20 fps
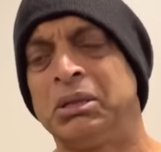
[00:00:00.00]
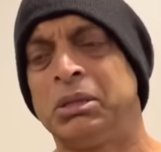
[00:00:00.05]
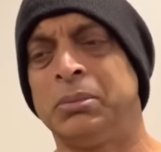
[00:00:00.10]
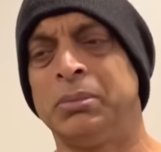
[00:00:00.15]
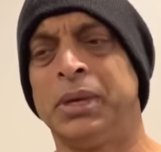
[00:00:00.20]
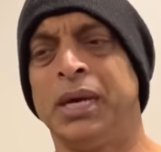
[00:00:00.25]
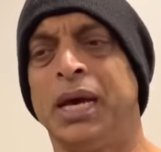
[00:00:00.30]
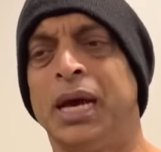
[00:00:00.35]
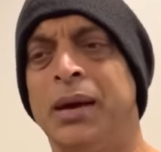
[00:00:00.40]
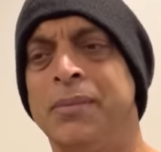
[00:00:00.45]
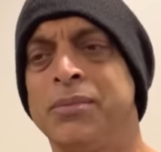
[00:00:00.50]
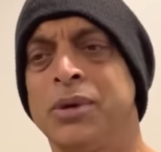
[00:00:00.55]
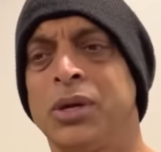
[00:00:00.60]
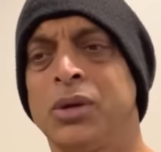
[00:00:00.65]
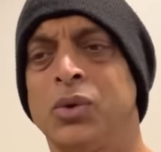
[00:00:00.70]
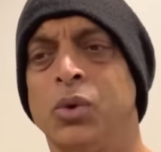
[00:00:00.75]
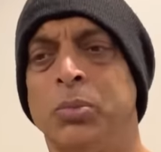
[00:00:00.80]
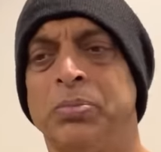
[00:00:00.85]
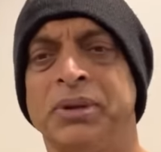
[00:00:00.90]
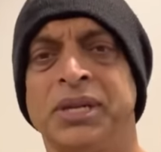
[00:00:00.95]
तो मैं आई एम गोना
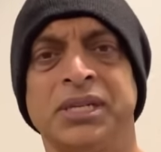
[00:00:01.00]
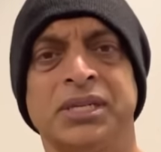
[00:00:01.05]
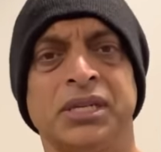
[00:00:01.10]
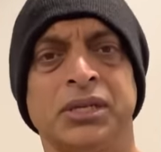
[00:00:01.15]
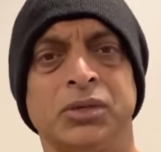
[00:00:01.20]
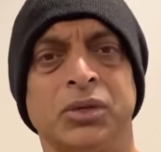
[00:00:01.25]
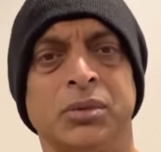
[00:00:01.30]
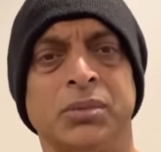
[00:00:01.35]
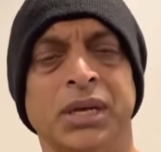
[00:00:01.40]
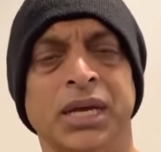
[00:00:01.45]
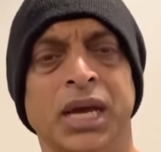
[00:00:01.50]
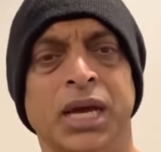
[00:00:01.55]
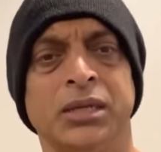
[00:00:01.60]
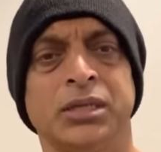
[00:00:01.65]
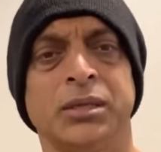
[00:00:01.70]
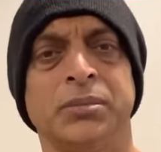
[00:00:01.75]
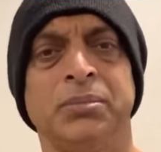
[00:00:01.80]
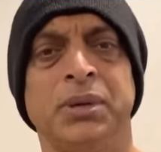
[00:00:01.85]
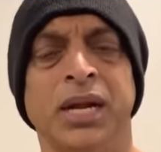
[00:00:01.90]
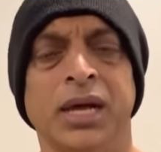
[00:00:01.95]
गो प्लेसेस और मैं यहाँ
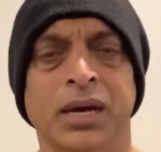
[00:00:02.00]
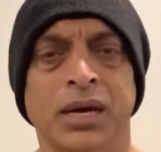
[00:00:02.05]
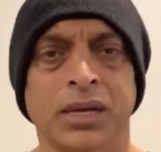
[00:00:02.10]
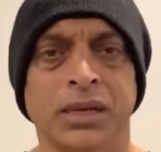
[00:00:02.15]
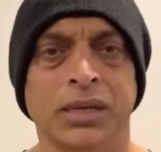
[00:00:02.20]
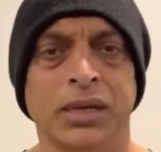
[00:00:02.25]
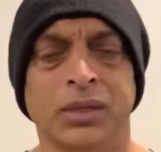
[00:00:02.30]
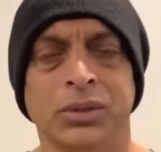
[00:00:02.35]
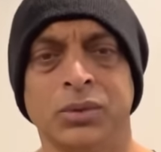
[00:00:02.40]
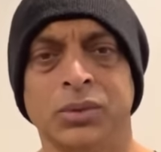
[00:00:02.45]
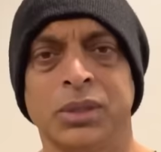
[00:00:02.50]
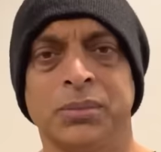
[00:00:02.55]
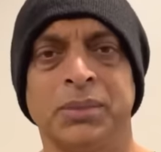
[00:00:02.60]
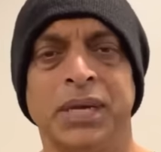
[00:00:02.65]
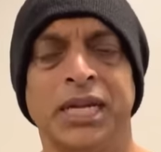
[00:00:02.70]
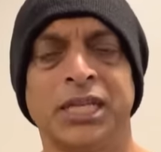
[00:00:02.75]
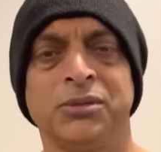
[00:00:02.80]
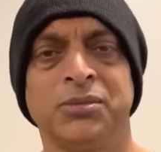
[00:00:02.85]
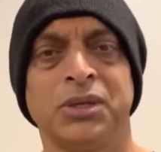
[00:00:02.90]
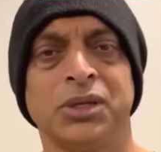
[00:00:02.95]
से बेड़ा गर्क कर दूंगा
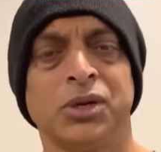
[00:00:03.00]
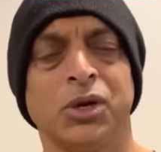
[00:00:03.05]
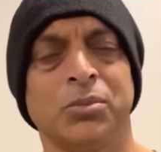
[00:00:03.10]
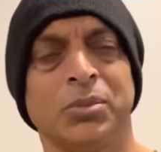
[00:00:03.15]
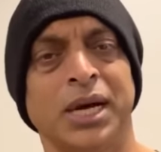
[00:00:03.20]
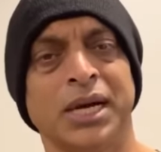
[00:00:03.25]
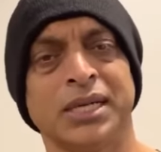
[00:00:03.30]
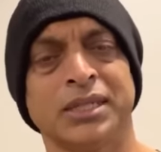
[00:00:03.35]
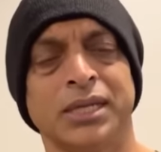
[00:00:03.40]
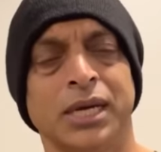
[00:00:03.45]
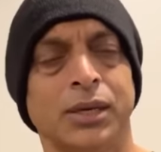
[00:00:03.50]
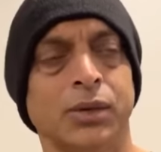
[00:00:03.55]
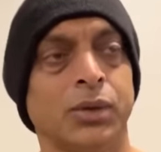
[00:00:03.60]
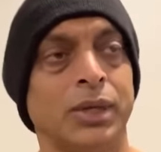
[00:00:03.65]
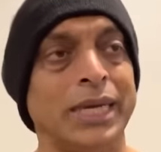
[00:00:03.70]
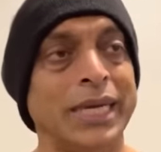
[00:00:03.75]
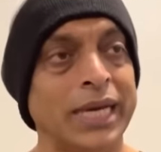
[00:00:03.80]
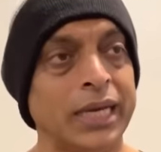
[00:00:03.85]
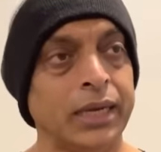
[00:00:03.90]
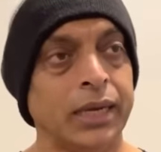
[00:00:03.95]
मैनेजमेंट का और बाकी सारे को
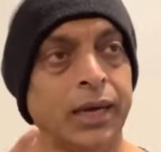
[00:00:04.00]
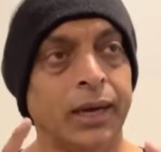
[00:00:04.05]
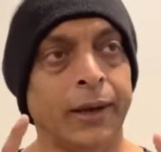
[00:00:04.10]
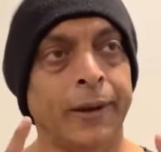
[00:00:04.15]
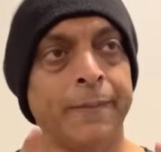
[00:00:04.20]
लेकिन